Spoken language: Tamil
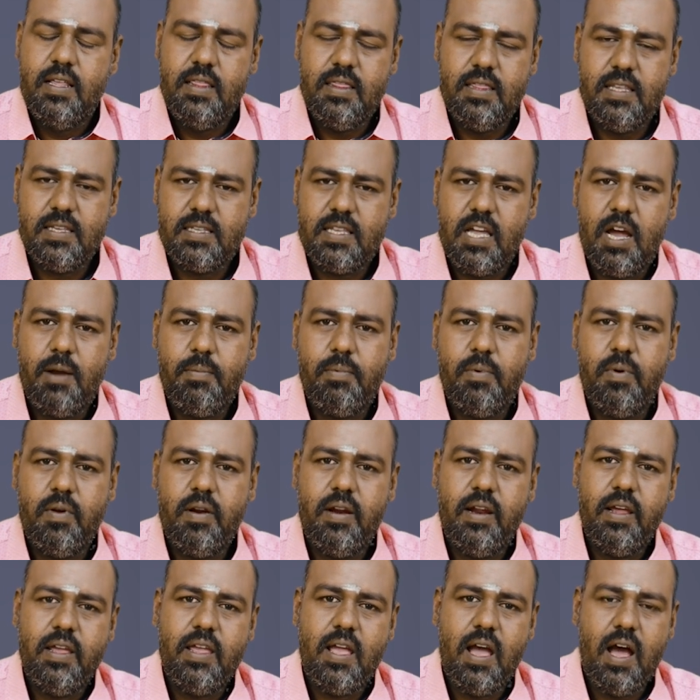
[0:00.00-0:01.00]
இந்த
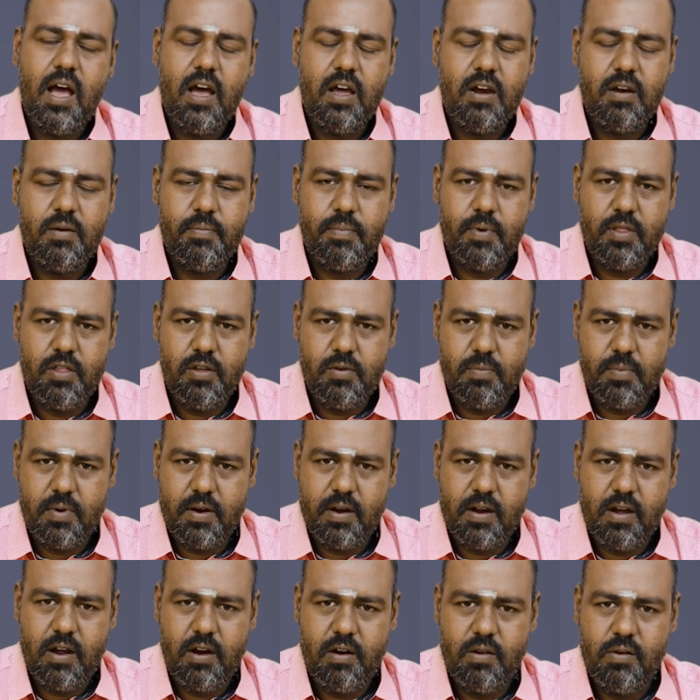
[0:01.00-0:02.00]
சாஃப்ட்வேரில் யார் பதிவு
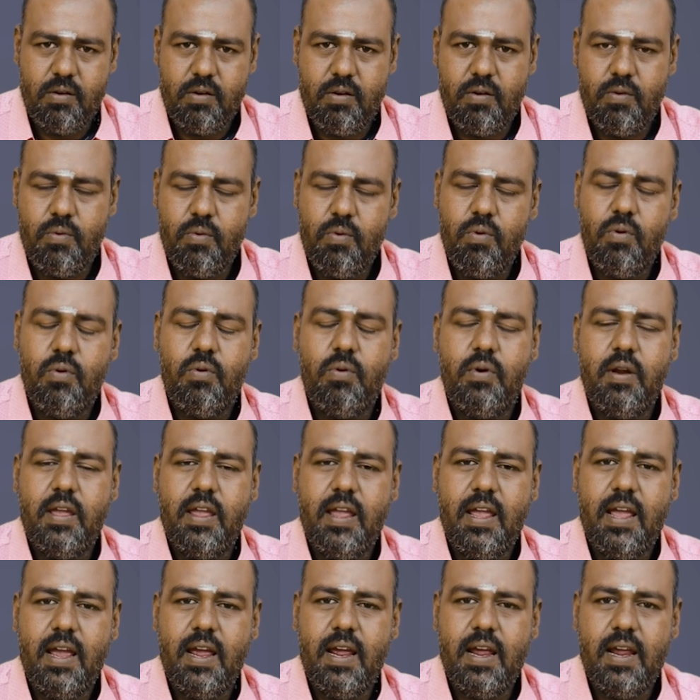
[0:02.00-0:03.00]
பண்ணாலும்
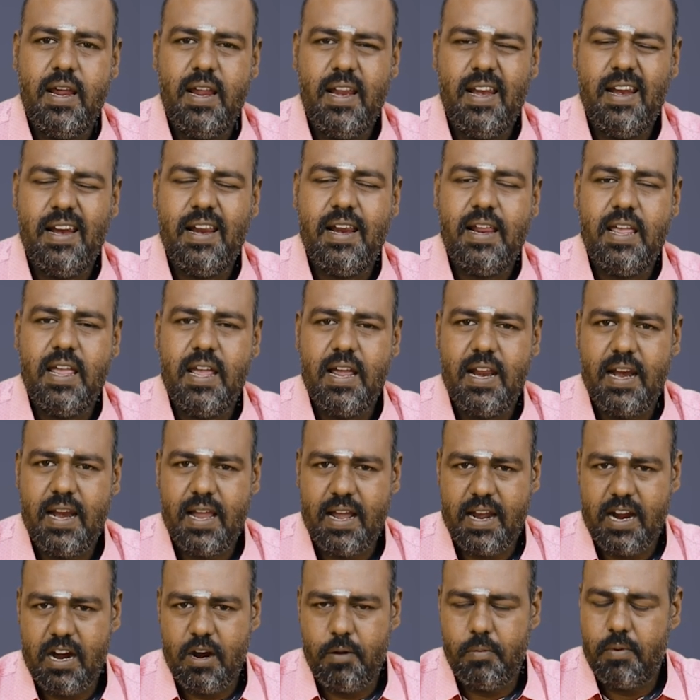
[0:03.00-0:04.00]
உங்களுடைய இன்றைய
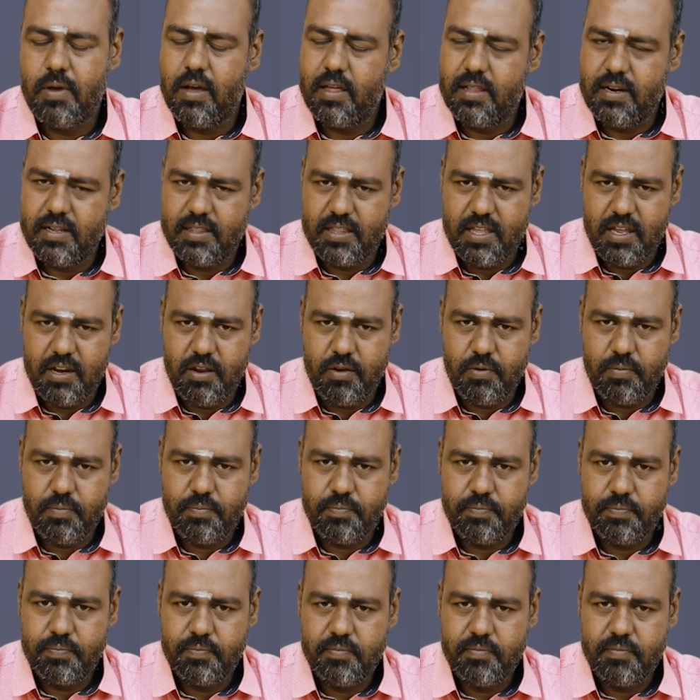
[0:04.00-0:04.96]
லக்கணம் அதில் தெரியும்